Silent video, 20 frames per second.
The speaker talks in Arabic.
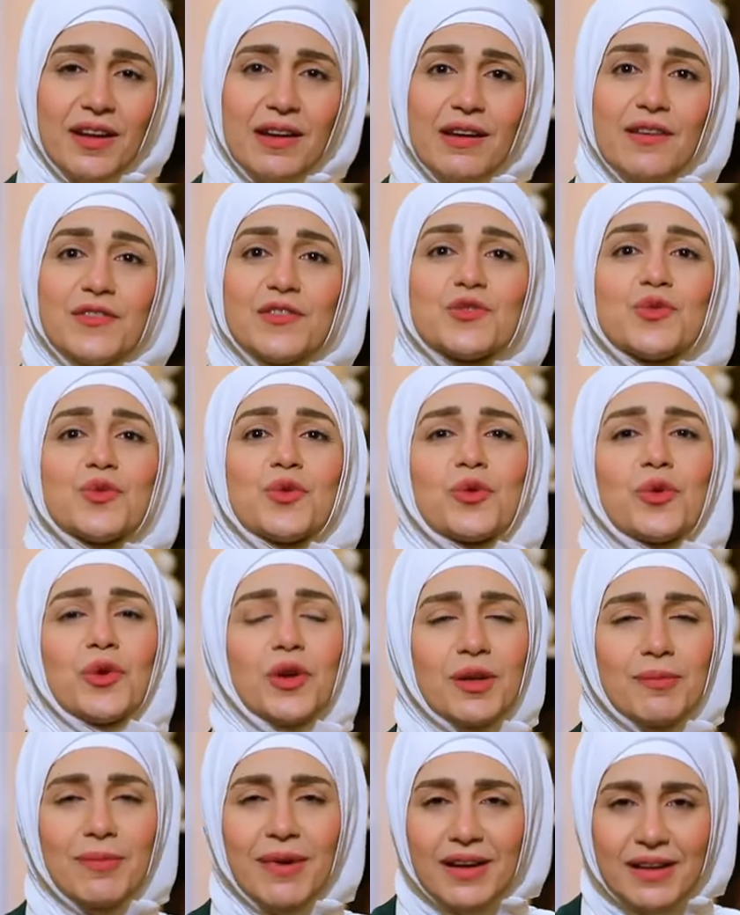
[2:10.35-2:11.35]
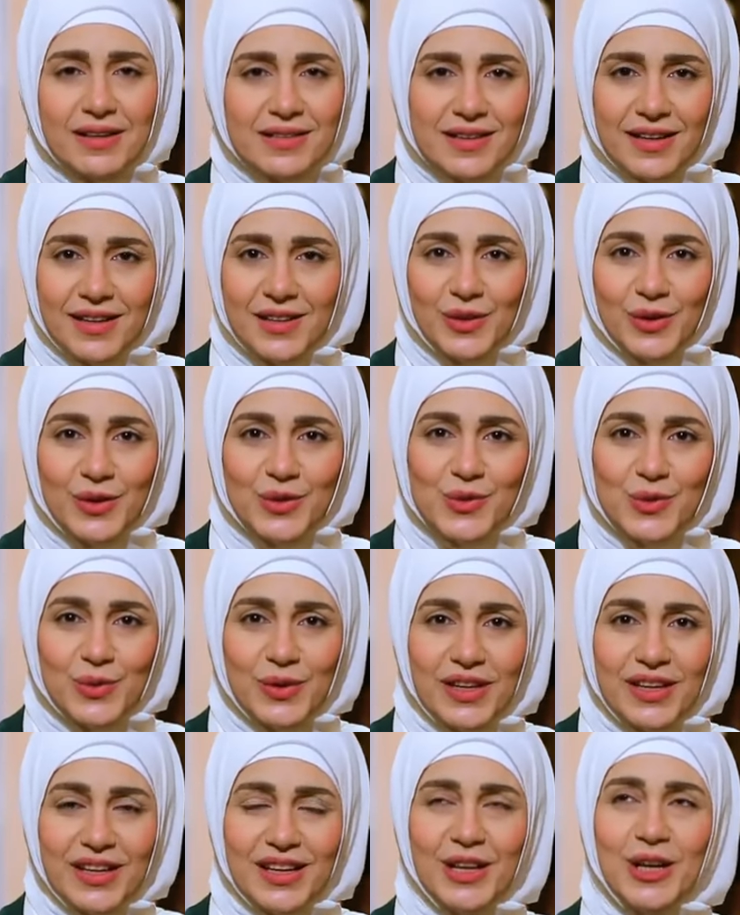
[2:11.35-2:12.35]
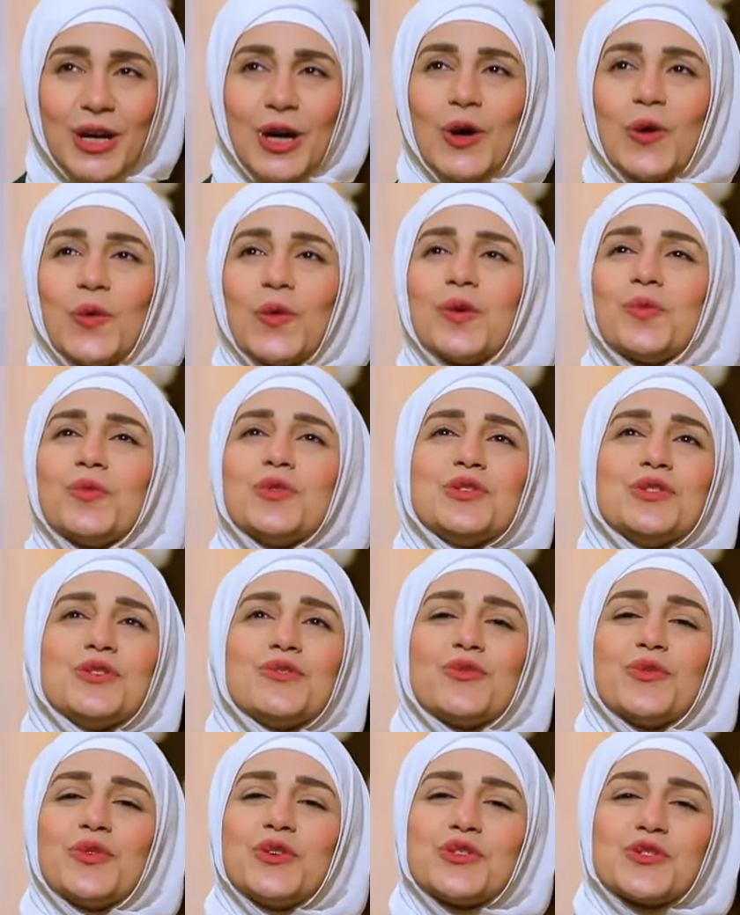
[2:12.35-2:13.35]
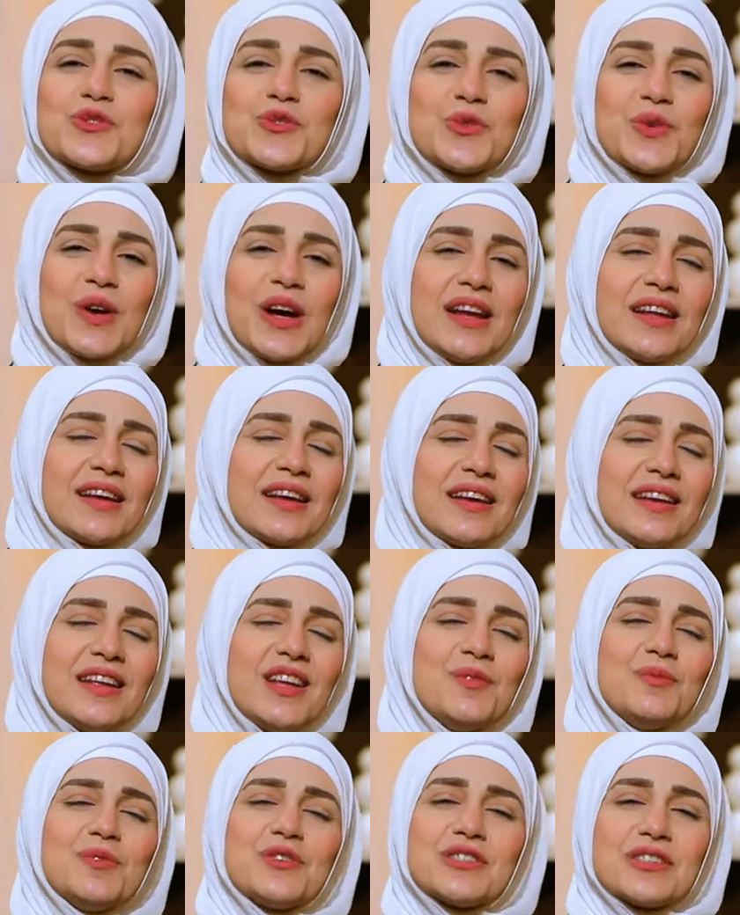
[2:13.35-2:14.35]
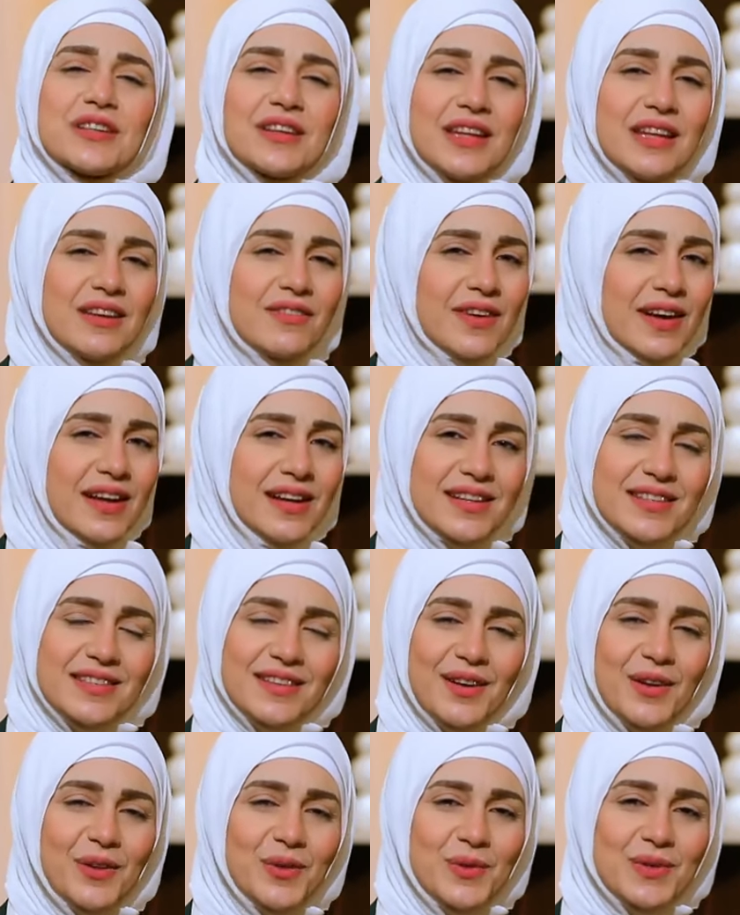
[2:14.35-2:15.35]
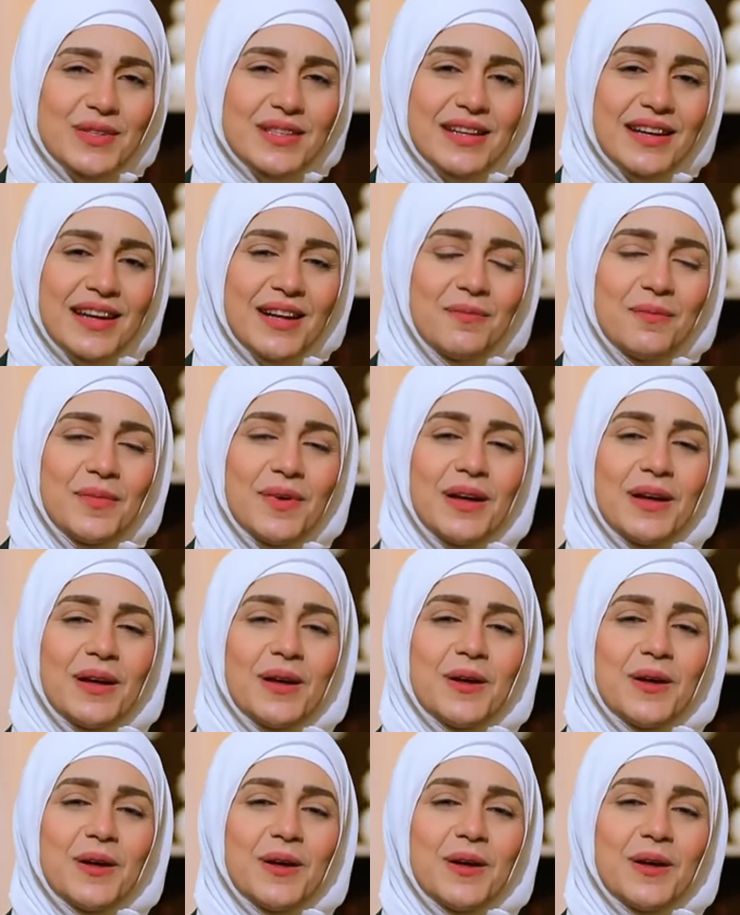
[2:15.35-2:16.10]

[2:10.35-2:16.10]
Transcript: نفسه يروح يبايع سيدنا رسول الله ويبص في وشه الكريم الشريف عليه الصلاة والسلام